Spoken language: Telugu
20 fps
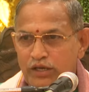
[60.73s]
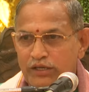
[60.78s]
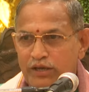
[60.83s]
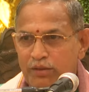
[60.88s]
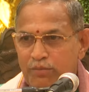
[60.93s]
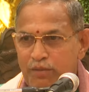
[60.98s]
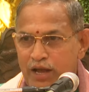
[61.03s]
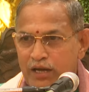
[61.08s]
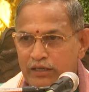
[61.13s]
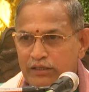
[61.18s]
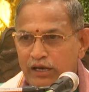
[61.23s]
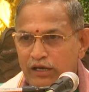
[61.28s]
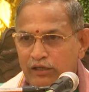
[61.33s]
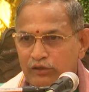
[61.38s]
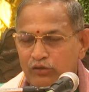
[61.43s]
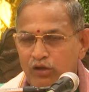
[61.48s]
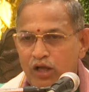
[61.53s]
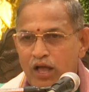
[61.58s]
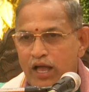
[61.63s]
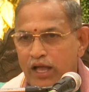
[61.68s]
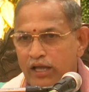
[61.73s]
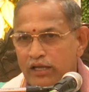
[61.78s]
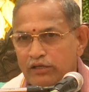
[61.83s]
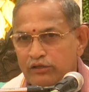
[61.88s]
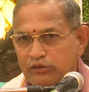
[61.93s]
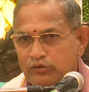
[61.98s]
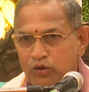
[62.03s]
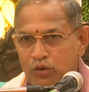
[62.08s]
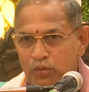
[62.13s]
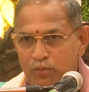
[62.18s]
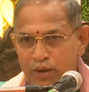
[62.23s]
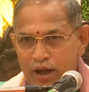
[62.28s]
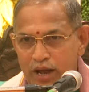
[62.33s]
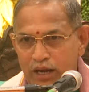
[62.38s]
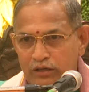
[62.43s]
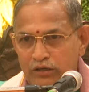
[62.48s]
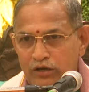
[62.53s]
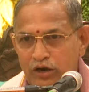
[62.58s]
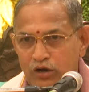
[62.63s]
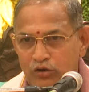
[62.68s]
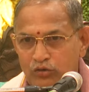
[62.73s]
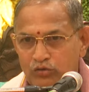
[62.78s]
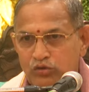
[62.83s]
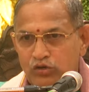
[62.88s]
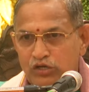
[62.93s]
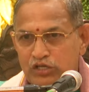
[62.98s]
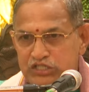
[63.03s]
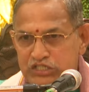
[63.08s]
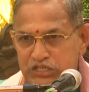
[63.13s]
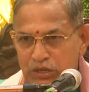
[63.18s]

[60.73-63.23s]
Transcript: అన్న మాటలతో ఆయనతో మాట్లాడుతున్న